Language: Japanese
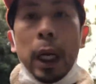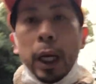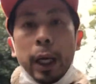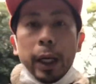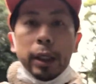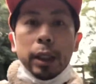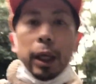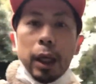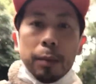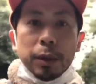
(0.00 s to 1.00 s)
はい、
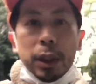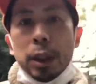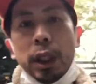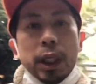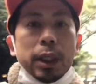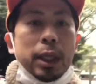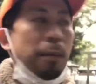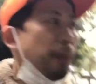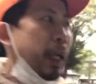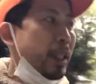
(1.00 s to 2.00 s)
えー、無事に参
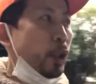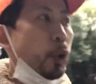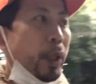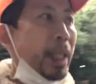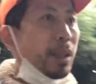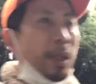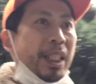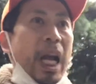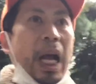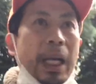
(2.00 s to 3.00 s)
拝終了いたしまし
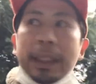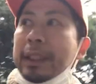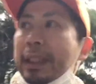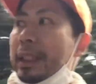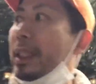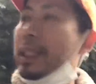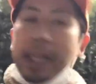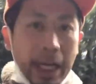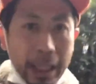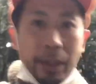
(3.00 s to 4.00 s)
たあ
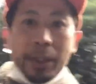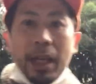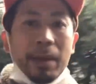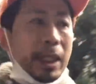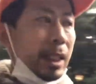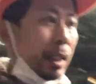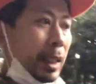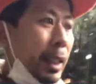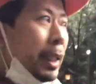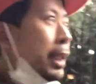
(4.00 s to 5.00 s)
りがとうございます
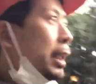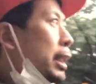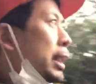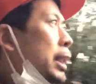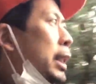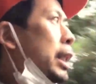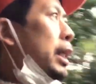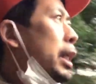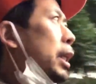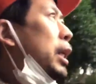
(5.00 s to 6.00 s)

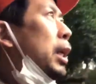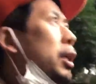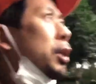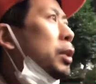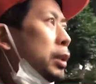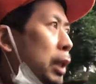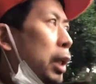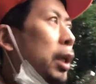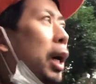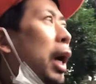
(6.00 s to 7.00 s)
いやなか
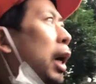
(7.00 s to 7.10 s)
なか